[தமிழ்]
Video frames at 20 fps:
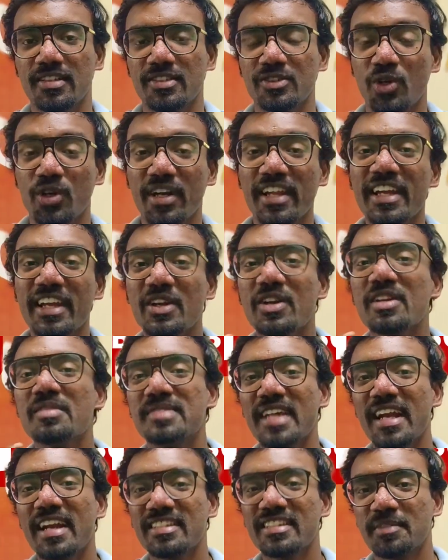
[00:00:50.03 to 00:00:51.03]
ஸோ நீங்கள் நம்ம
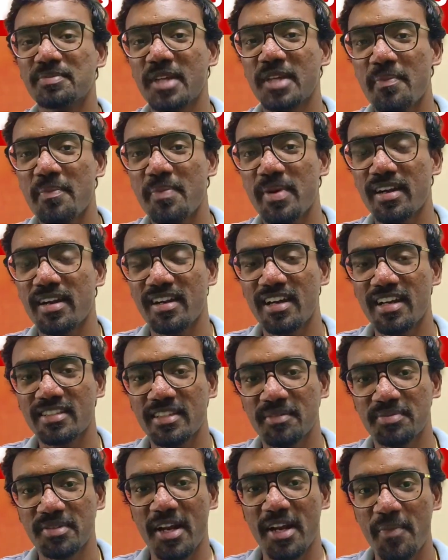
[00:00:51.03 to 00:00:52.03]
சேனலை சப்ஸ்கிரைப் பண்ணனா
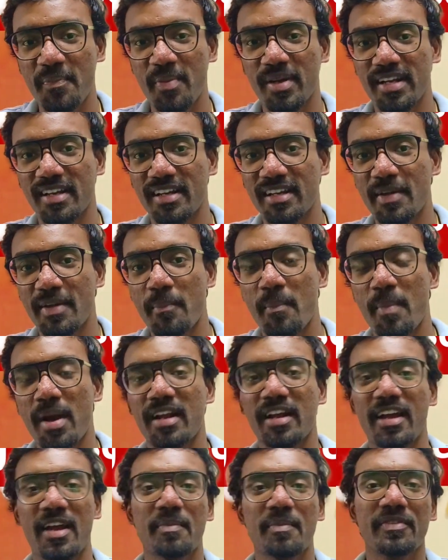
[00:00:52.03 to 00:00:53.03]
சப்ஸ்கிரைப் பண்ணிட்டு
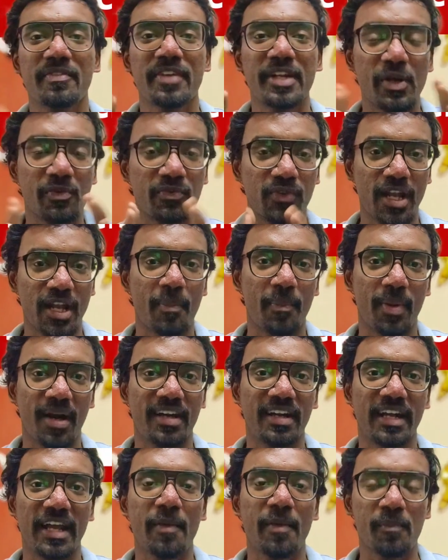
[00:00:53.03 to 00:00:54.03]
மறக்காம வீடியோ ஃபுல்லாக
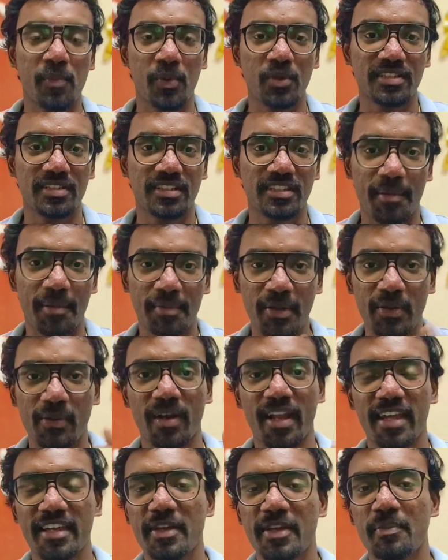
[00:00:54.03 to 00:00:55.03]
பாருங்க பிடிச்சிருந்தா அப்படியே
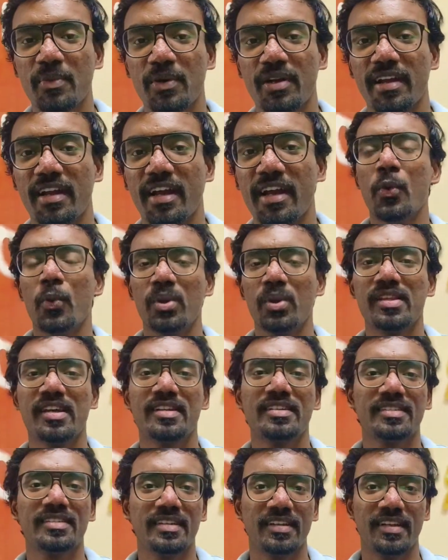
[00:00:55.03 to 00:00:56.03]
ஒரு லைக்கையும் போட்டுருங்க வித்
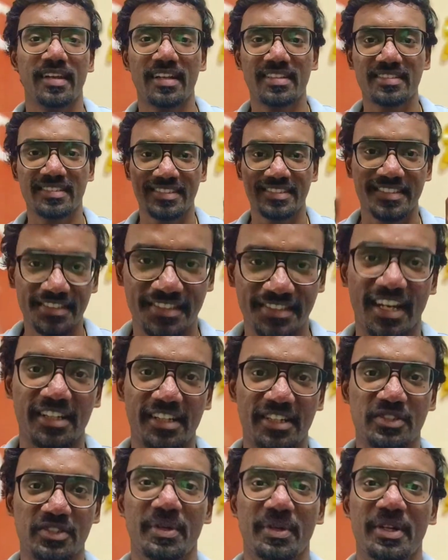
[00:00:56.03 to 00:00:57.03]
தட் லெட்ஸ்
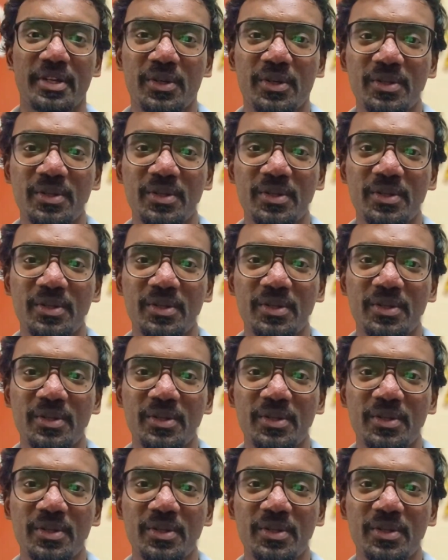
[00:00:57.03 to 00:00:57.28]
ஸ்டார்ட் திஸ் வீடியோ